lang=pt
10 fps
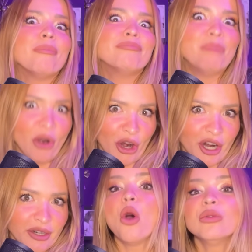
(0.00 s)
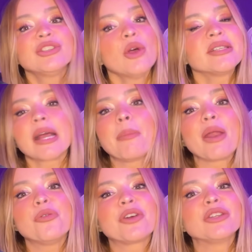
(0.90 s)
Byrne. Os dois
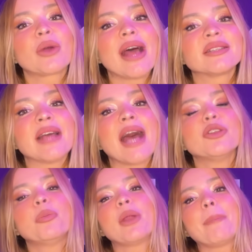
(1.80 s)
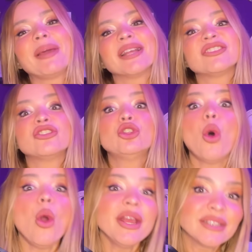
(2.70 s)
acabaram ficando casados por apenas
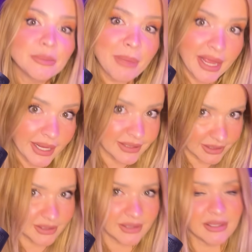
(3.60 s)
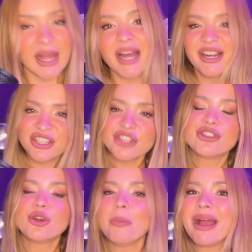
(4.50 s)
dois meses antes
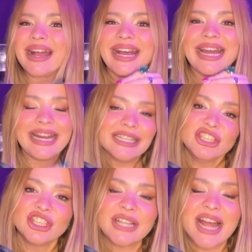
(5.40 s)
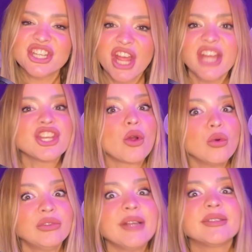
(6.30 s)
de uma grande tragédia
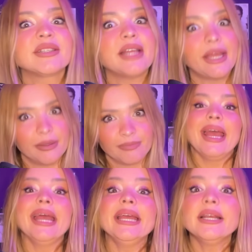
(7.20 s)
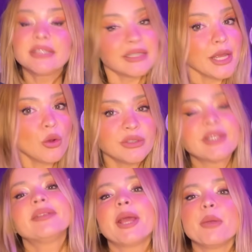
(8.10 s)
acontecer. Em 5 de
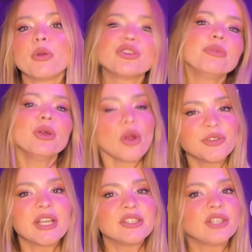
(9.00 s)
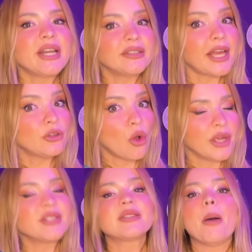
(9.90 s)
setembro de
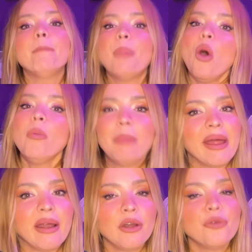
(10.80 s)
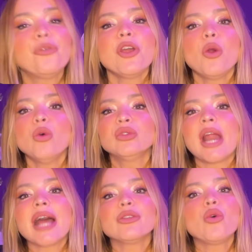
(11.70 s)
1932, Paul Byrne foi
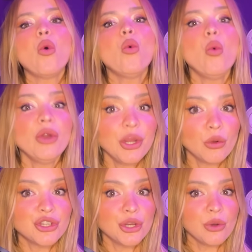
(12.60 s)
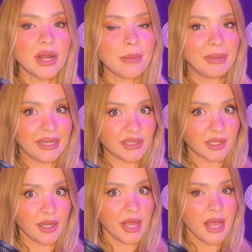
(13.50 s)
encontrado com um único tiro na
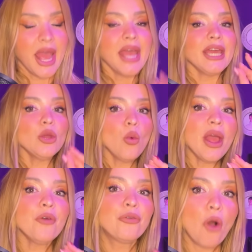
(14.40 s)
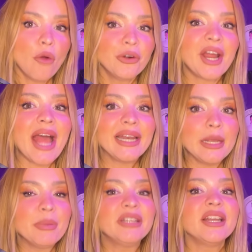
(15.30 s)
cabeça e um revólver
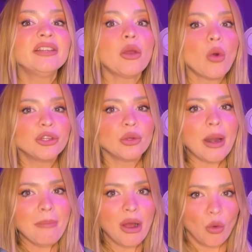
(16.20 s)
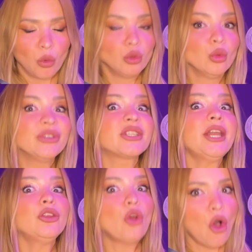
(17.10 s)
calibre 38 na mão, no
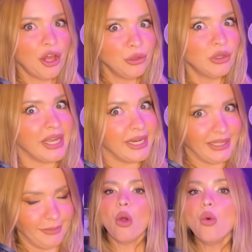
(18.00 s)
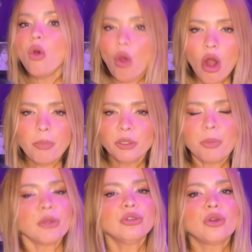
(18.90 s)
escritório dele. O corpo do
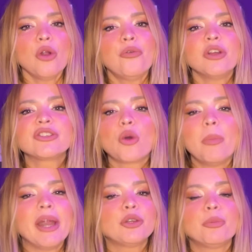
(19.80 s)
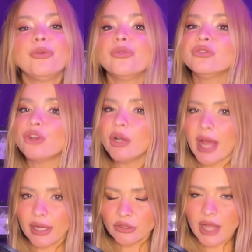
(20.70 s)
produtor foi descoberto por
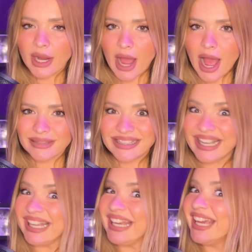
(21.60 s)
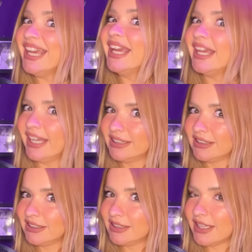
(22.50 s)
funcionários da casa, que
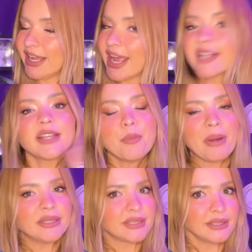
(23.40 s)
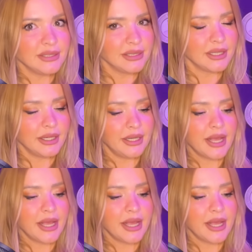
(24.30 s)
essa é a parte esquisita, né?